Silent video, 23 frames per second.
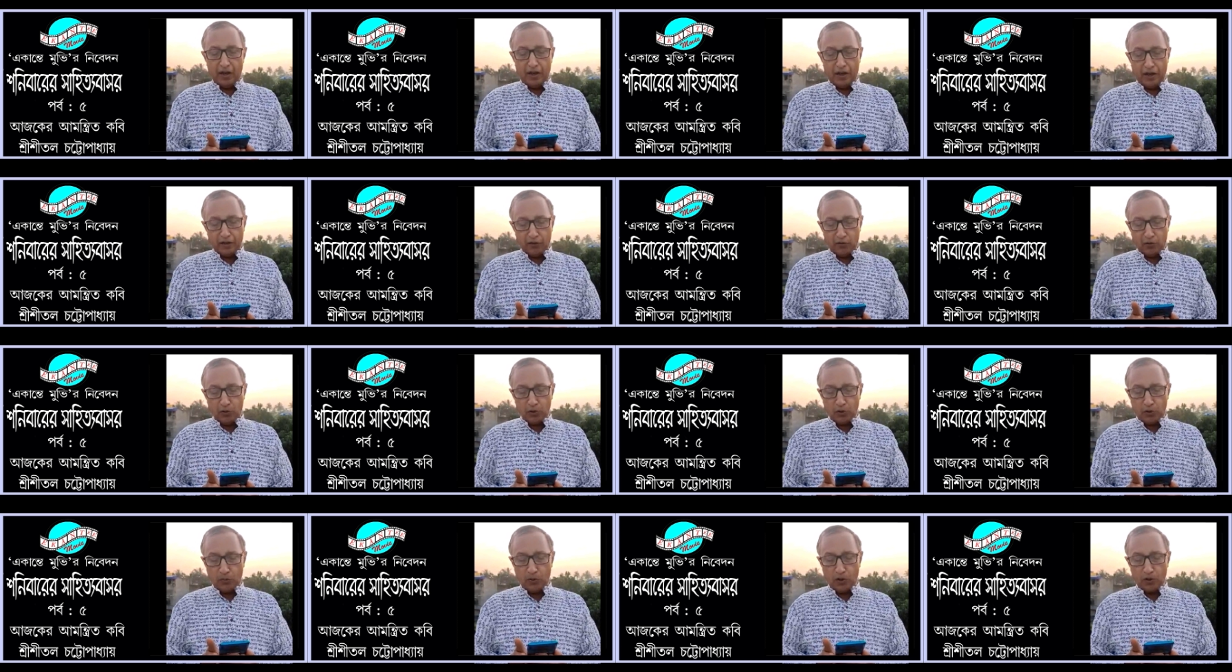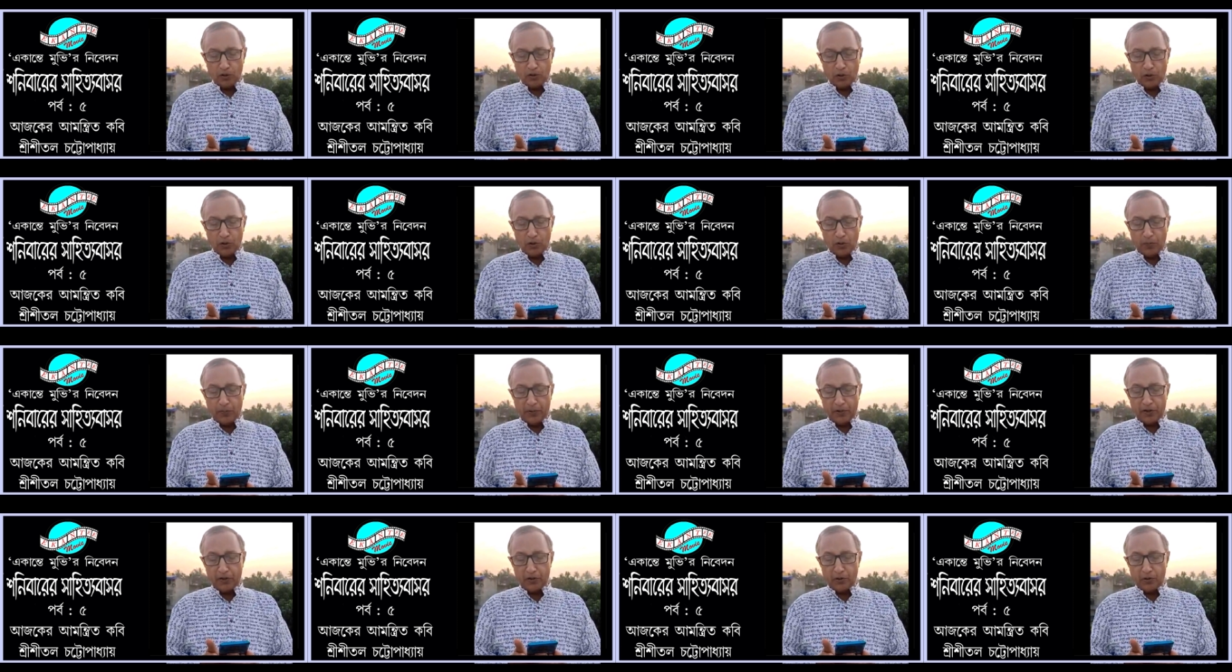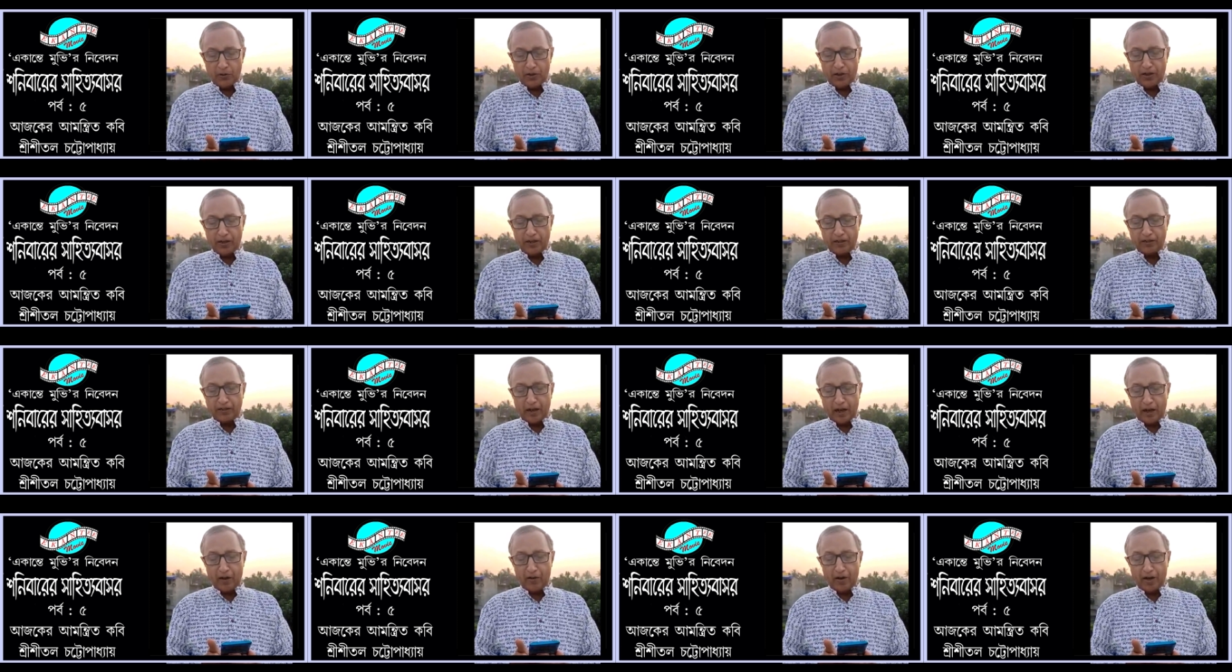একুশ বছর পিছনের
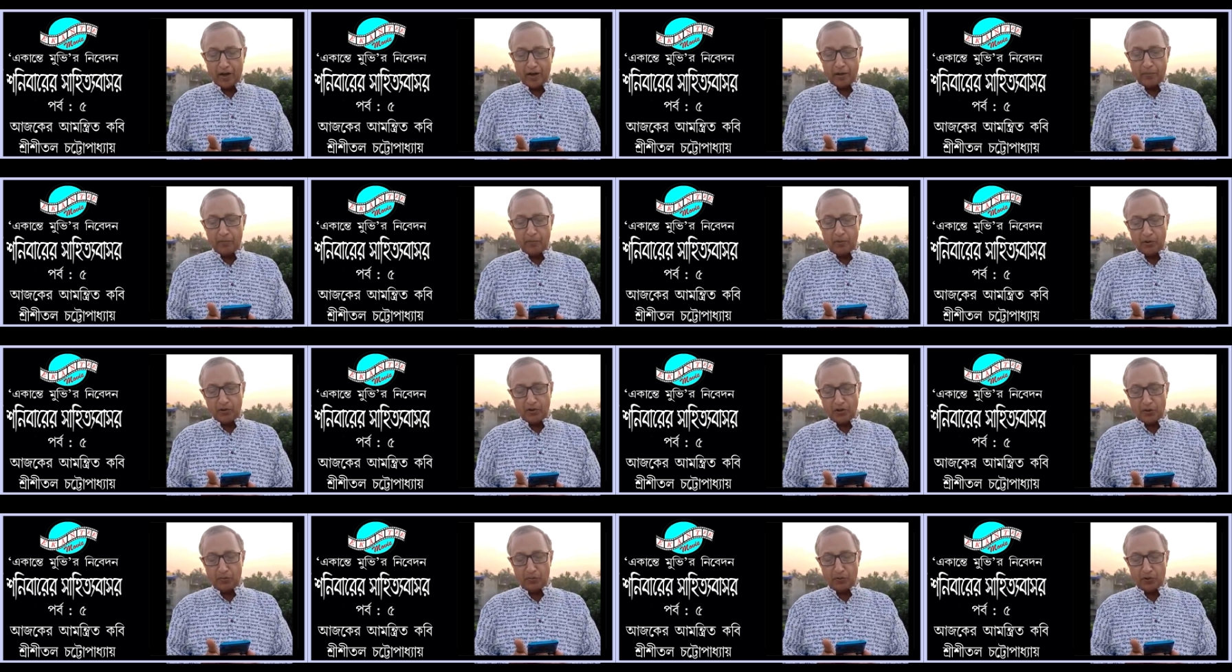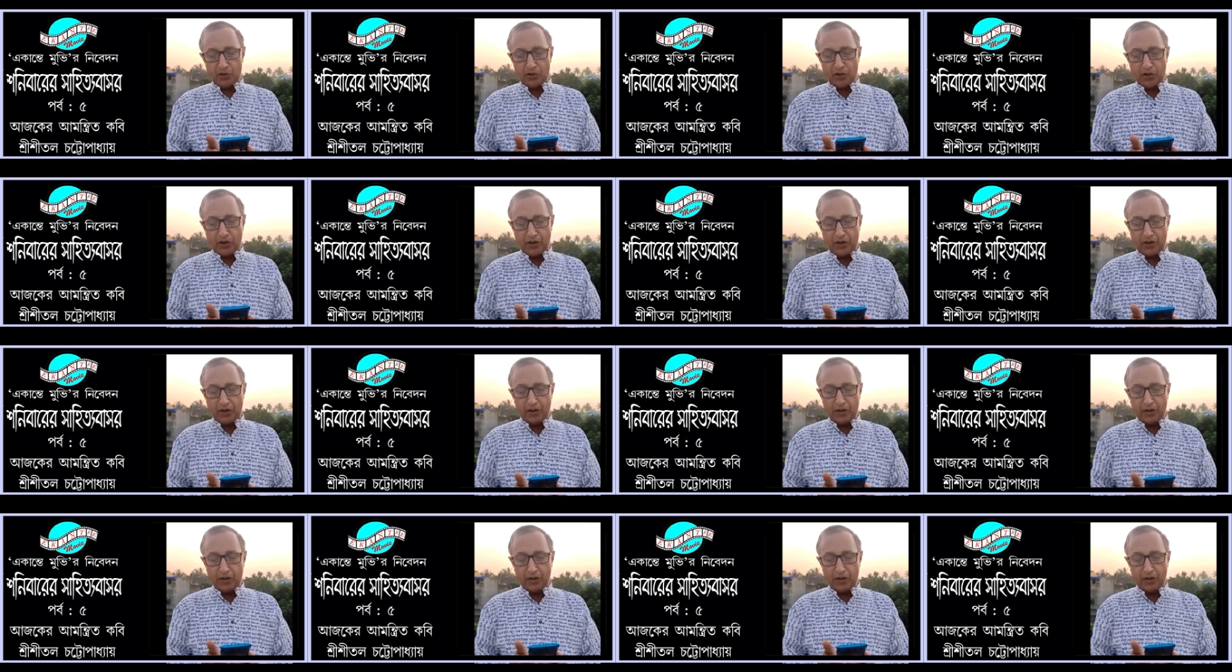দাওয়ায় বসে বসে